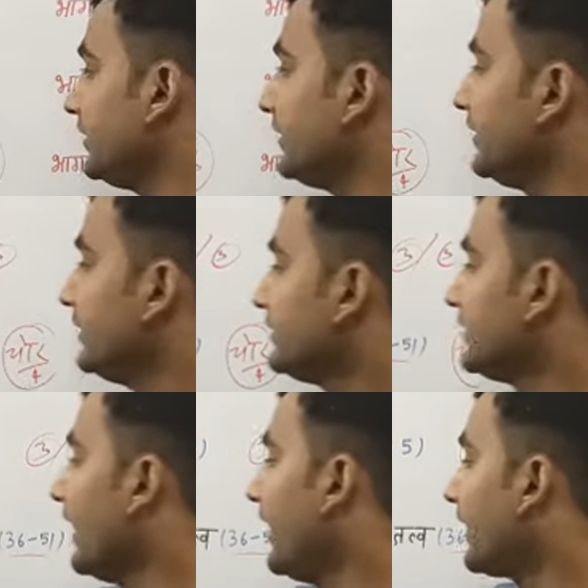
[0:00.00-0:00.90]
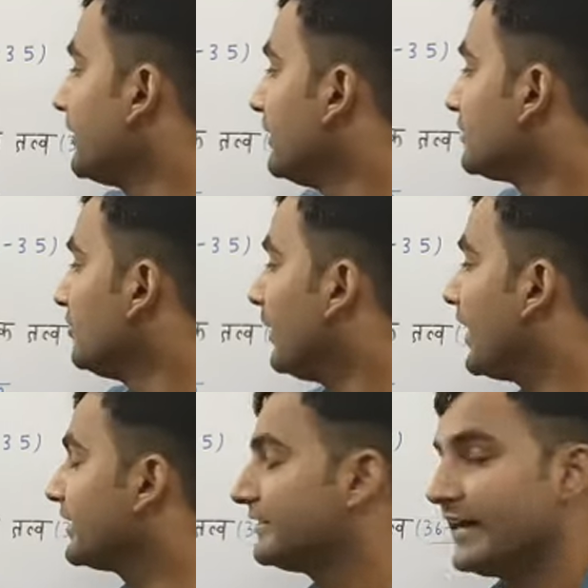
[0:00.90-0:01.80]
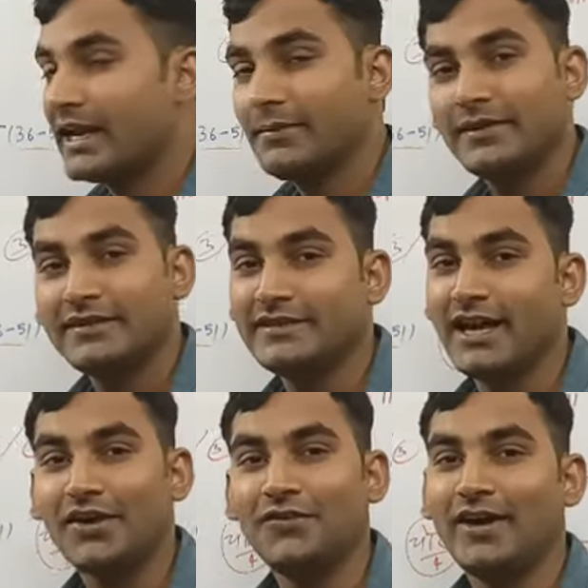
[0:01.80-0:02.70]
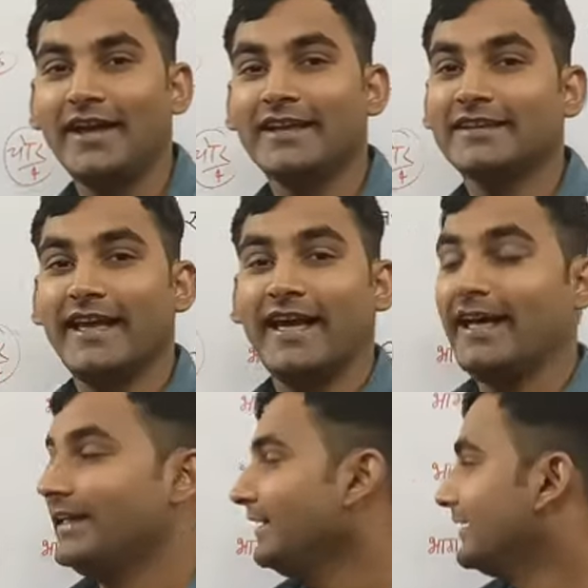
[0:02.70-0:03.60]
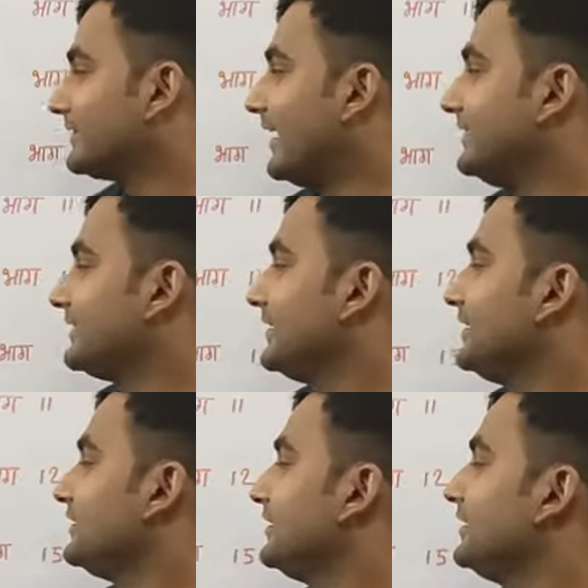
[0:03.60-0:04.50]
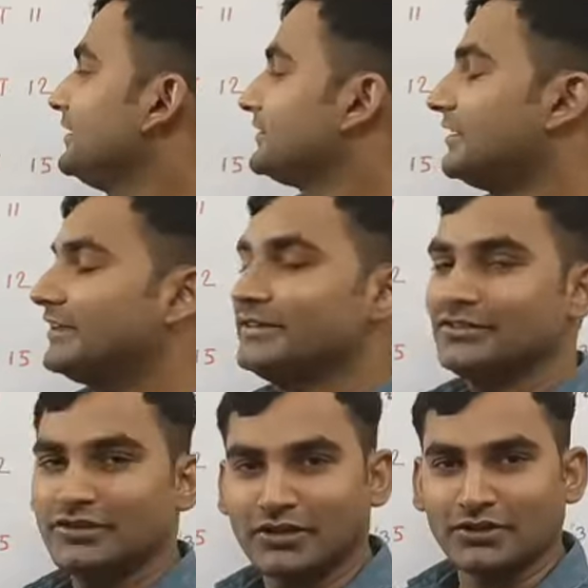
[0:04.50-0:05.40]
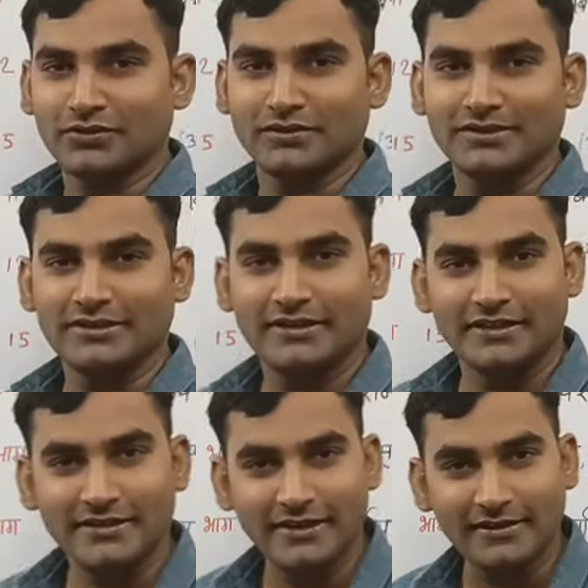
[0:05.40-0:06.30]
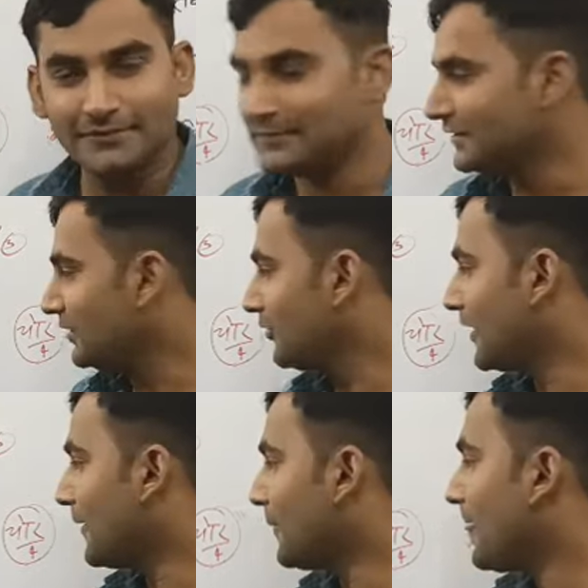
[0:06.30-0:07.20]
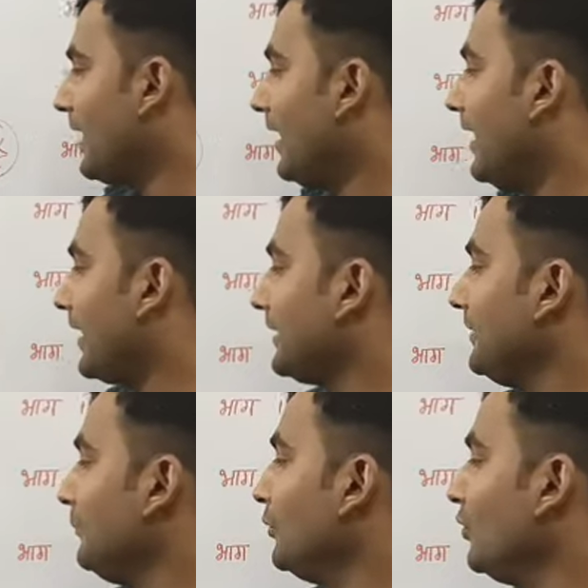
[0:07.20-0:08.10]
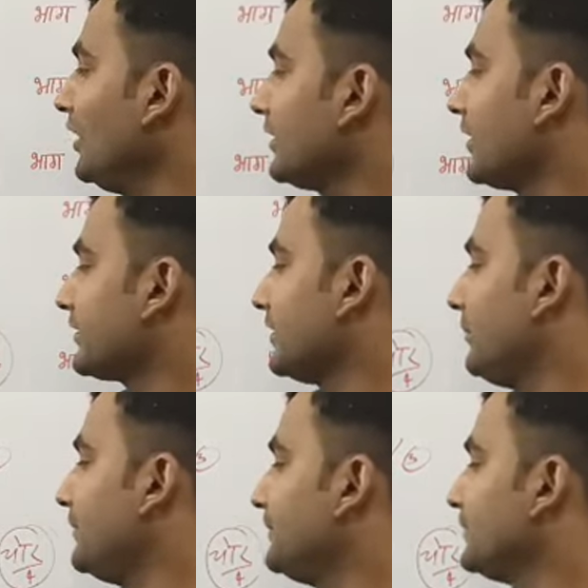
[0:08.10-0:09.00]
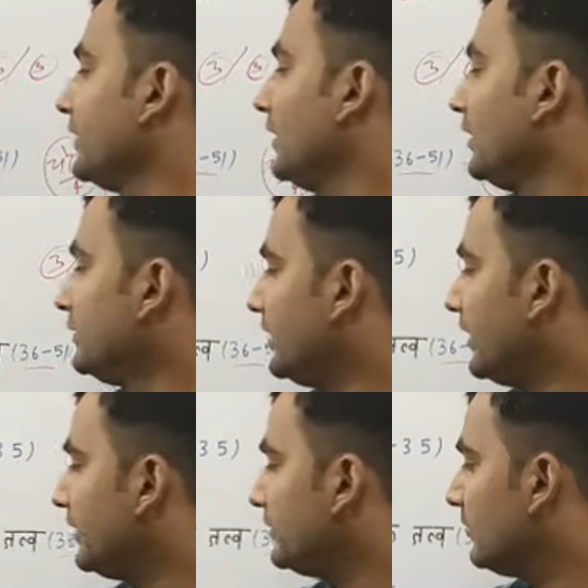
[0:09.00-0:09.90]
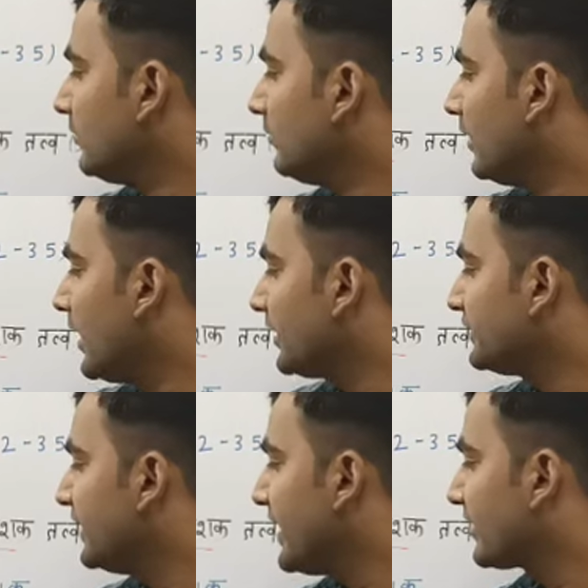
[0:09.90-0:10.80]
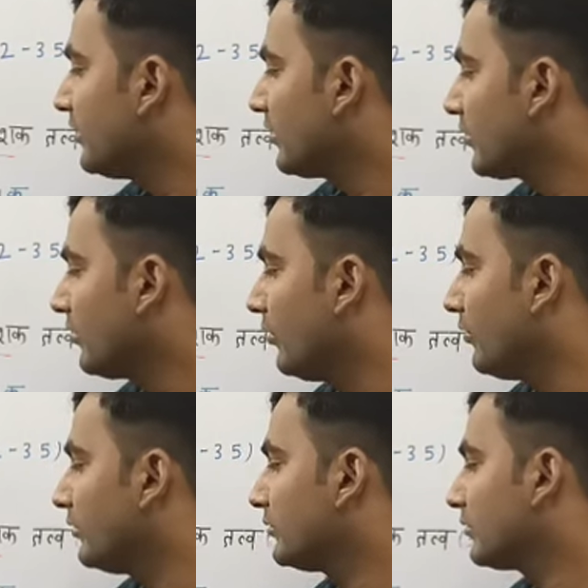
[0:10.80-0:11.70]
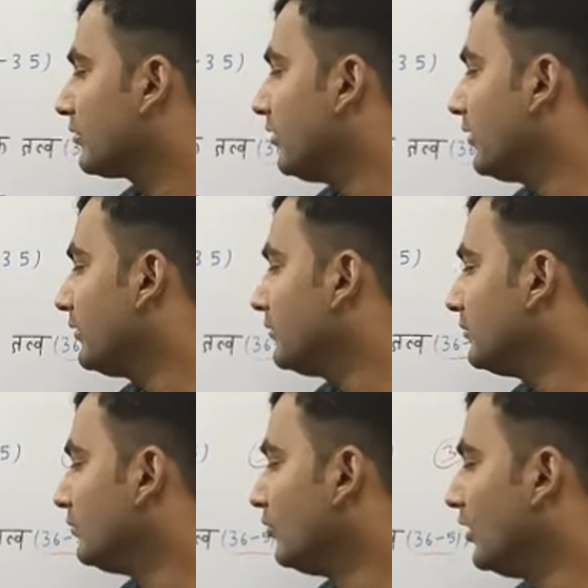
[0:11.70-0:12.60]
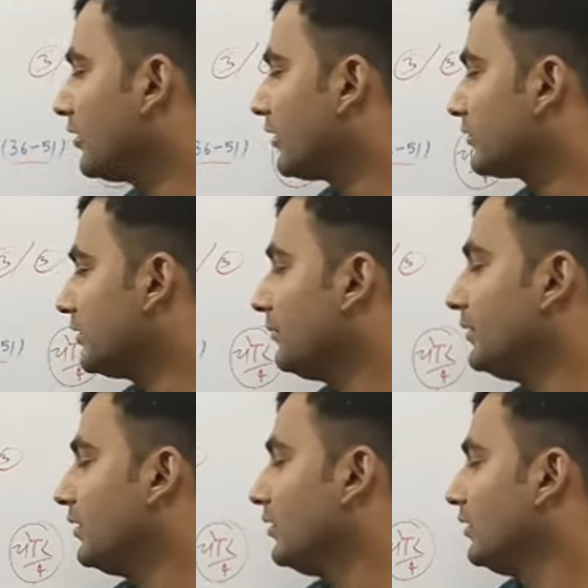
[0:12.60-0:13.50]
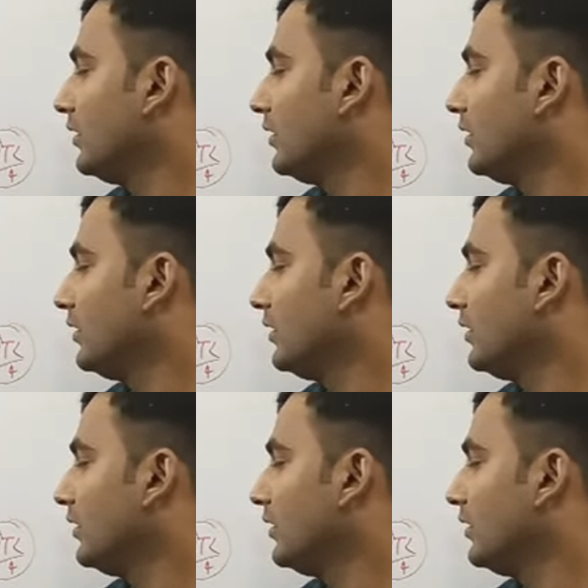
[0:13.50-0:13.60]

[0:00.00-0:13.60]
से चार तो भाग चार में दिया हुआ है क्या राज्य की नीति निर्देशक तत्व ठीक है याद हो गया आगे है मूल कर्तव्य यह है भाग चार का क क मूल कर्तव्य